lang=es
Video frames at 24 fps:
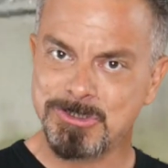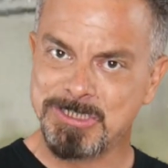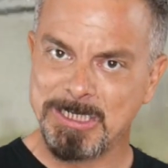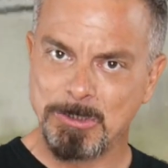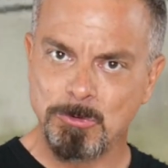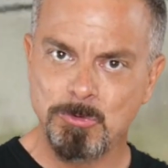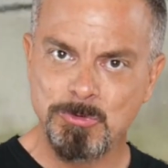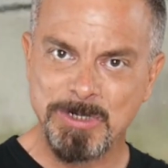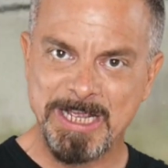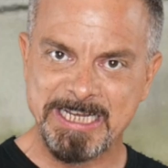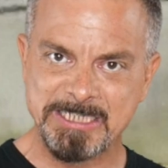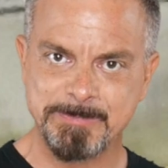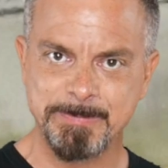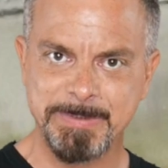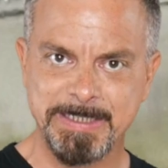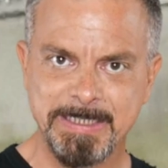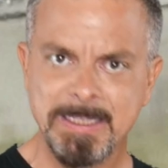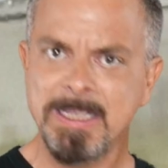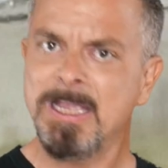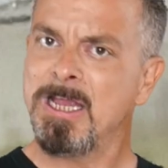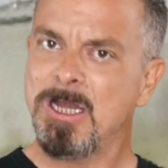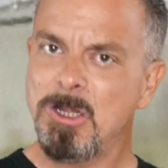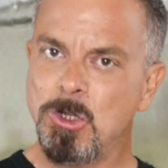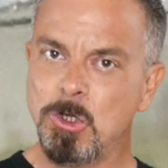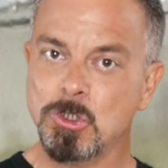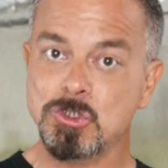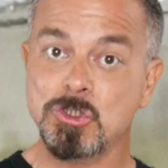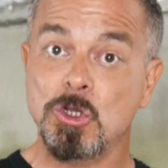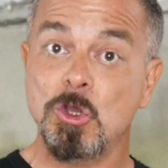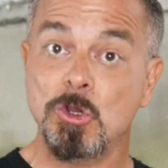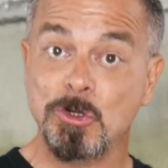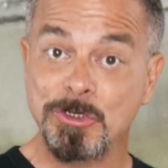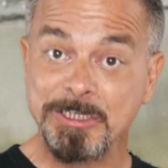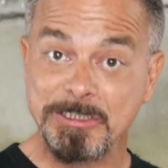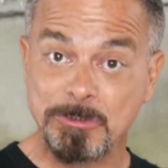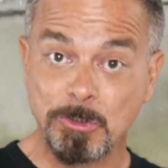según Asby, los
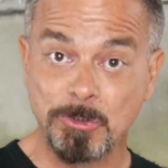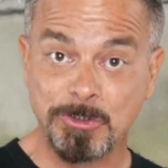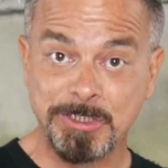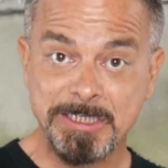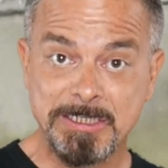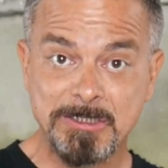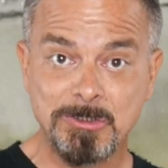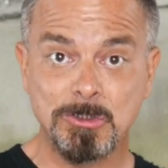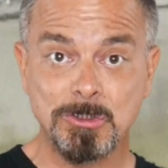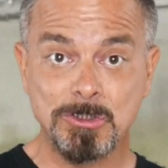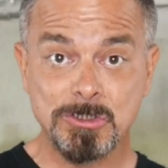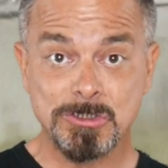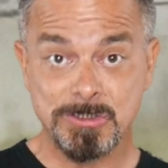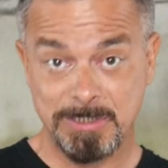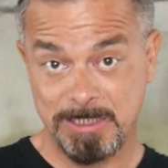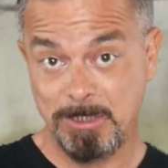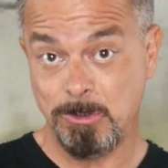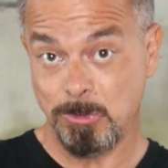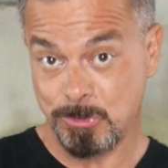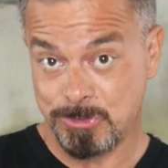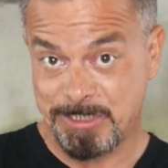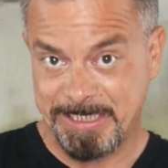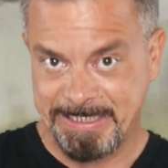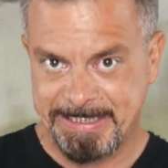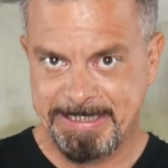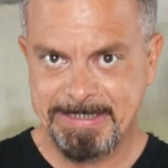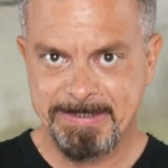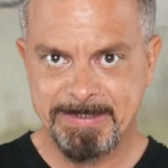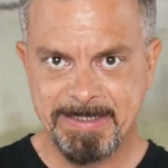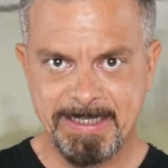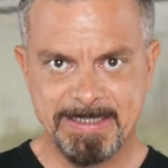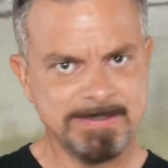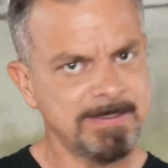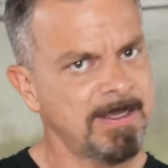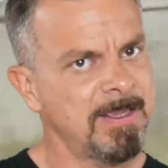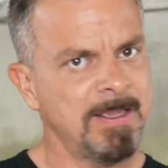ornitorrincos y los
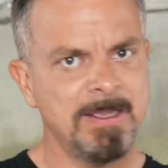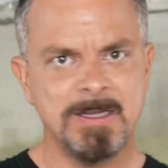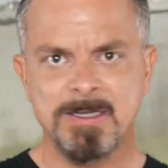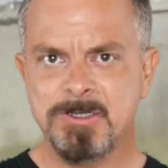equidnas